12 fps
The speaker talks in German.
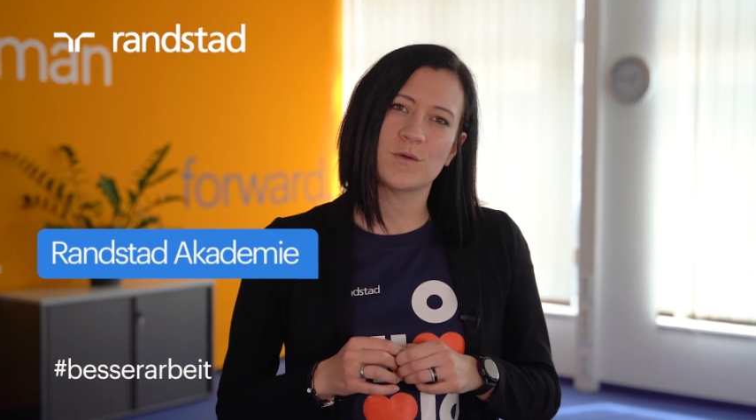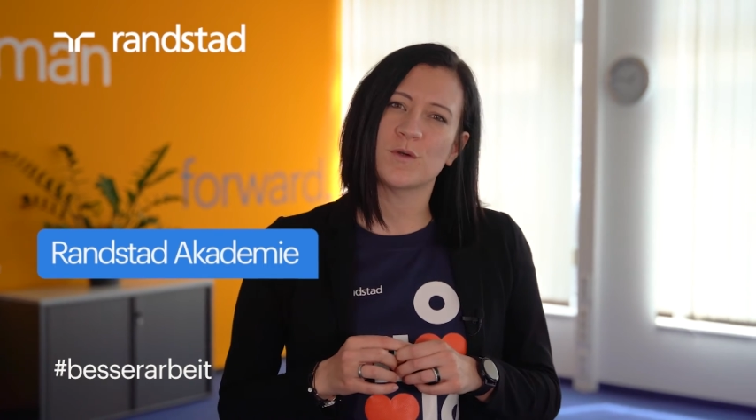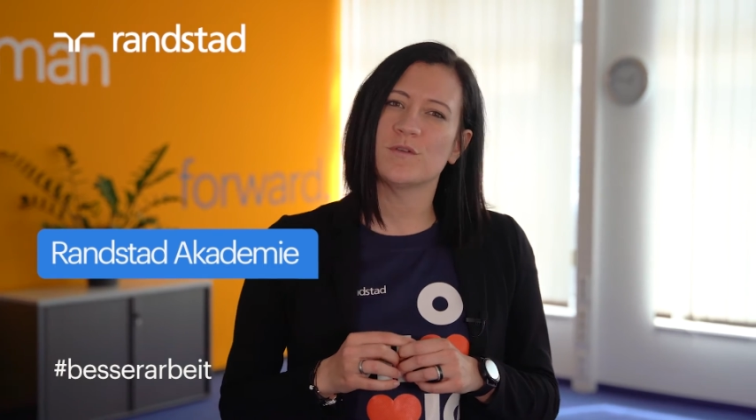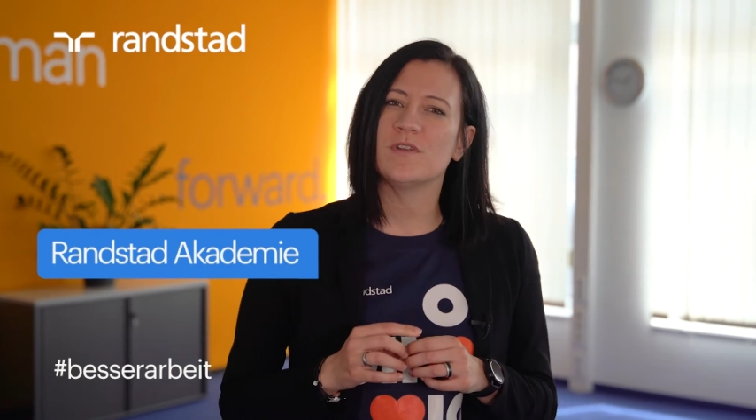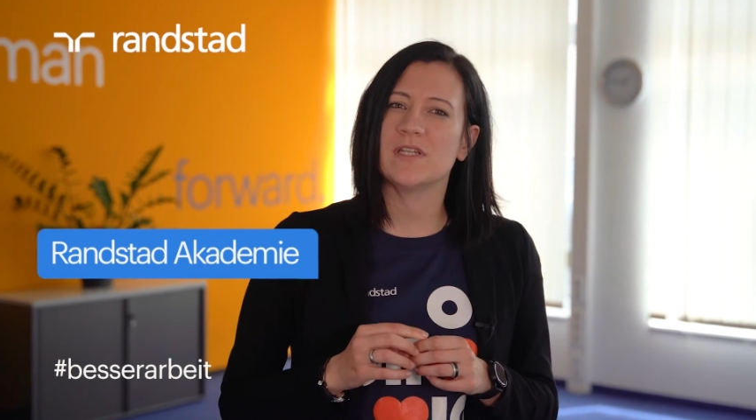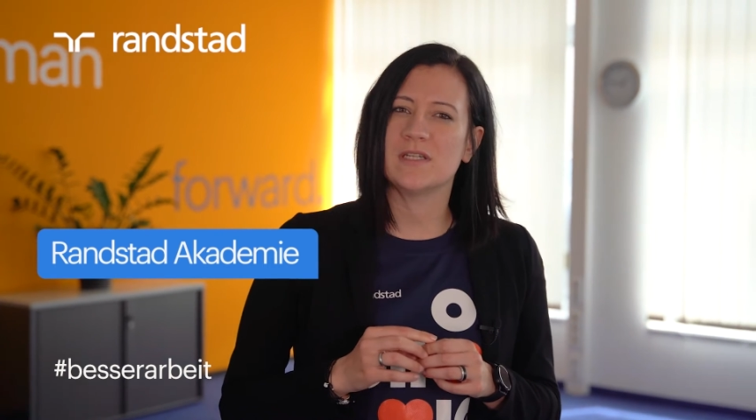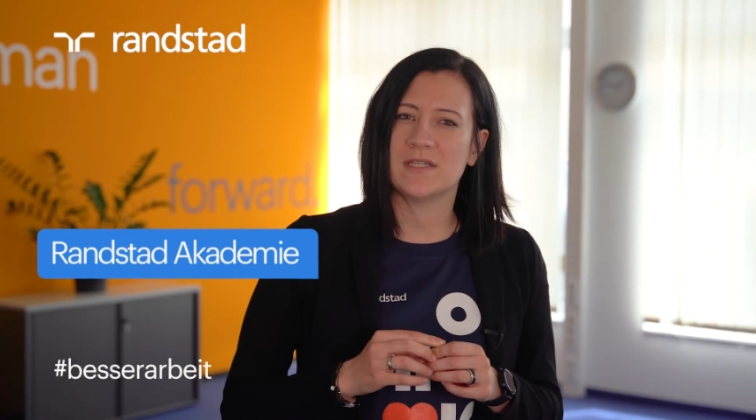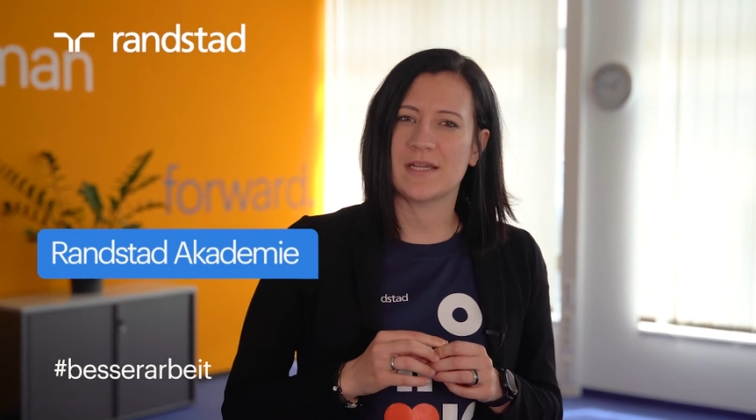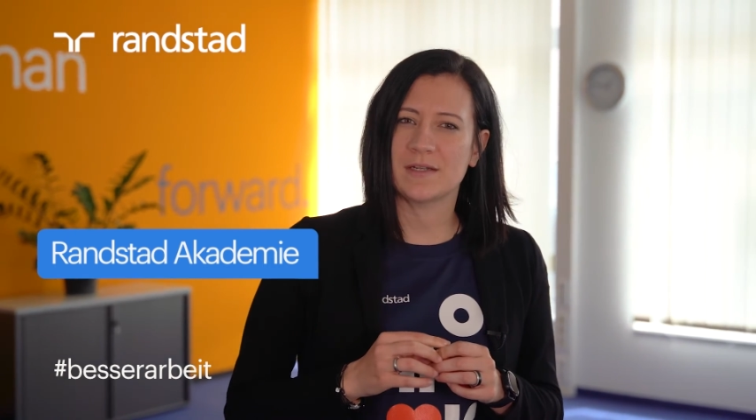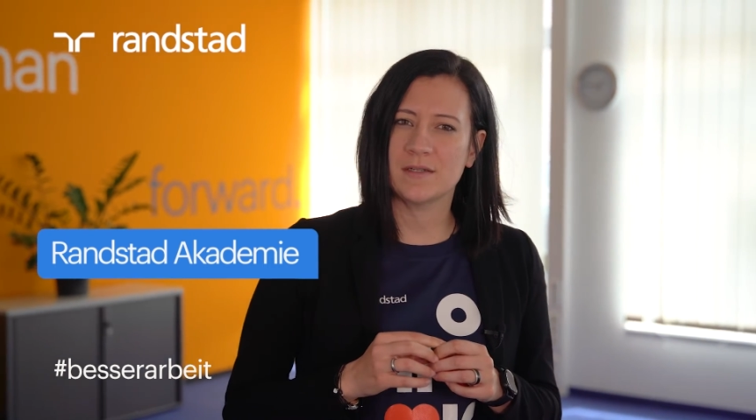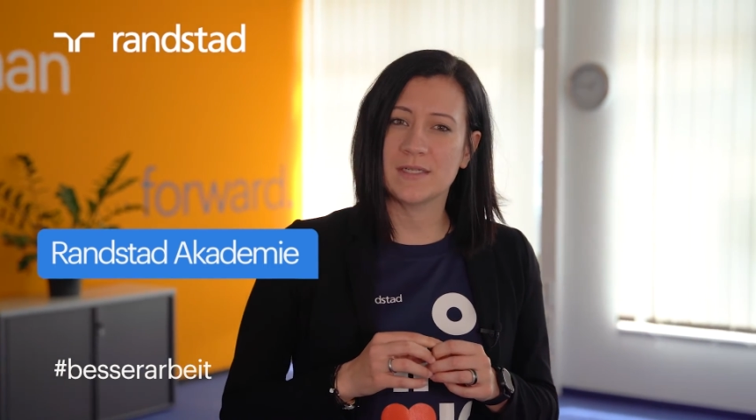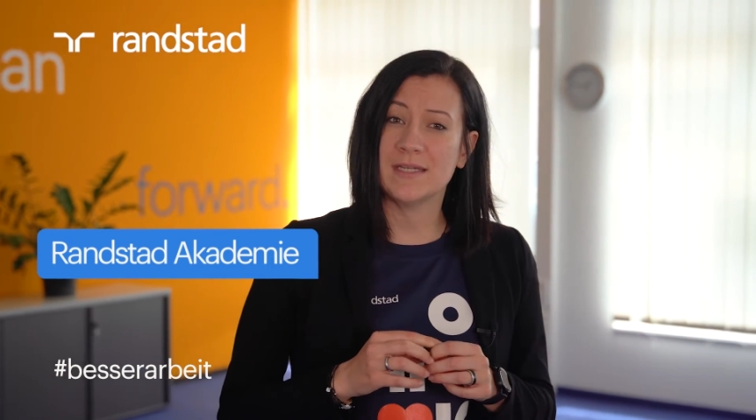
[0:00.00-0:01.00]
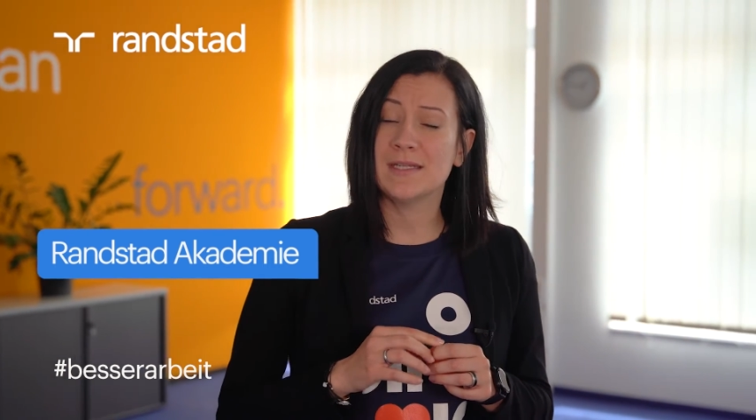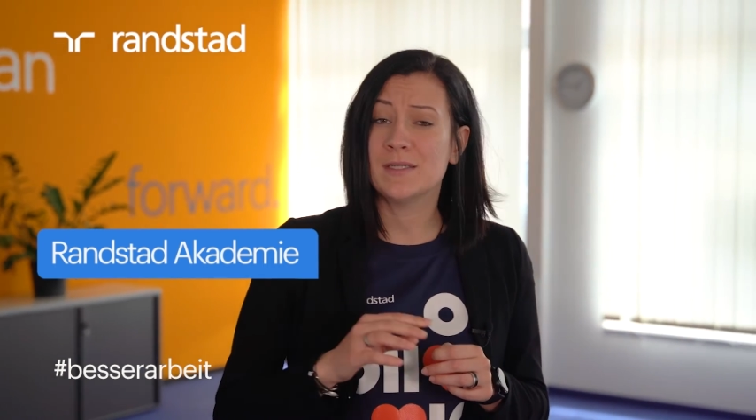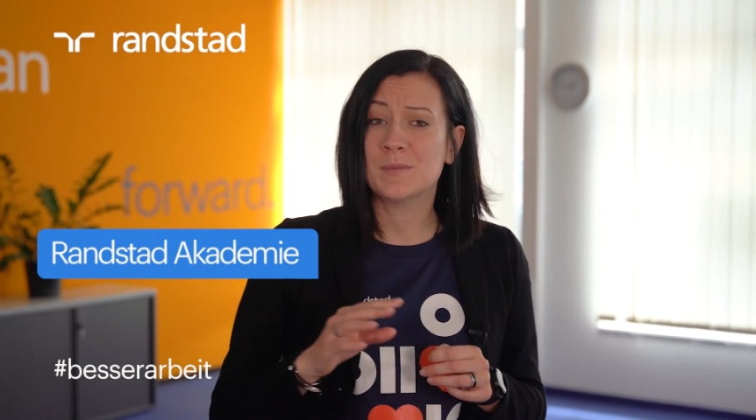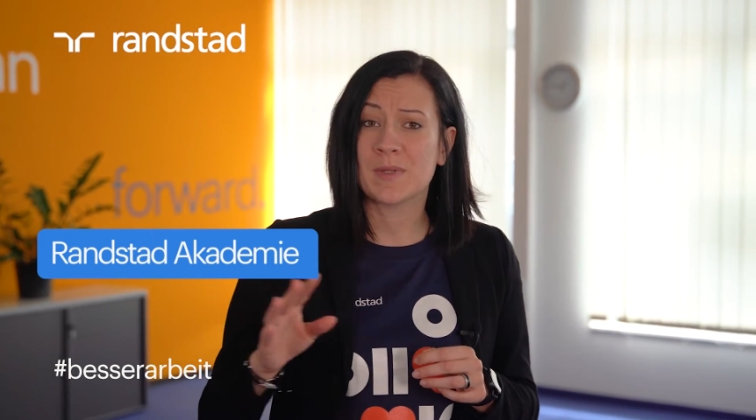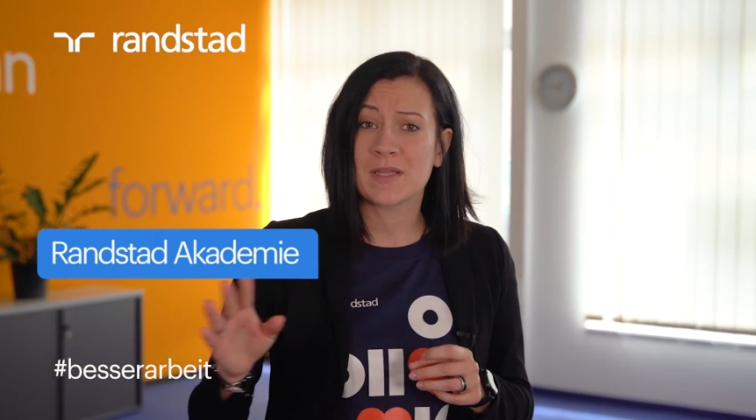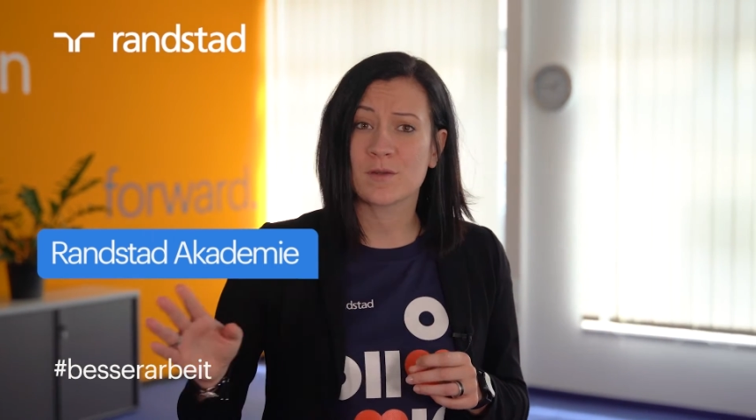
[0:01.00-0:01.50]
können wir dir dann
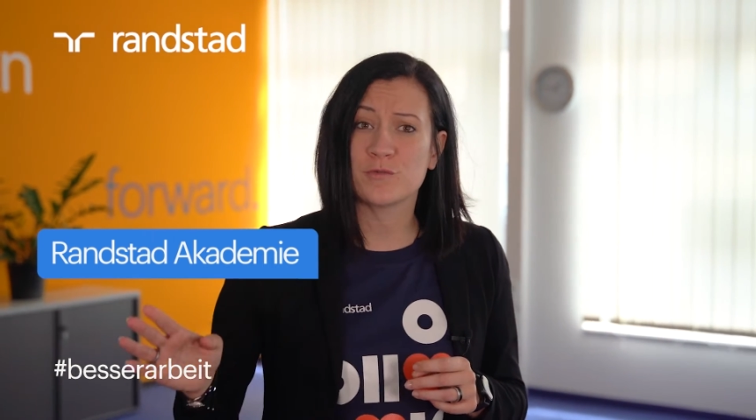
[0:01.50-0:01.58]
jede Menge